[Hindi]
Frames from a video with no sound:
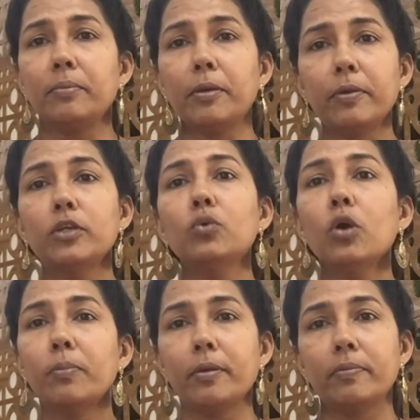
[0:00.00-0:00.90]
पेपर टू
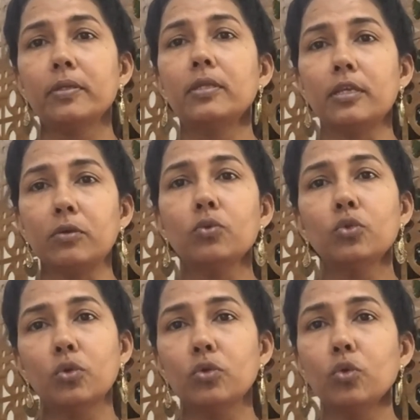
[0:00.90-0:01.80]
और पेपर थ्री उन
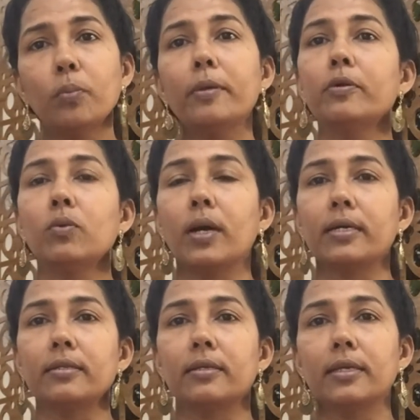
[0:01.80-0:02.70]
दोनों दो पेपर हुआ
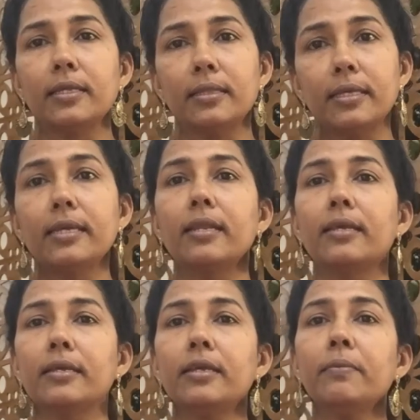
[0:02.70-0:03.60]
करते हिंदी के
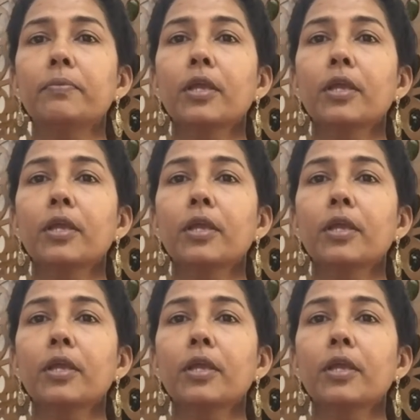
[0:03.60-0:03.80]
लिए ही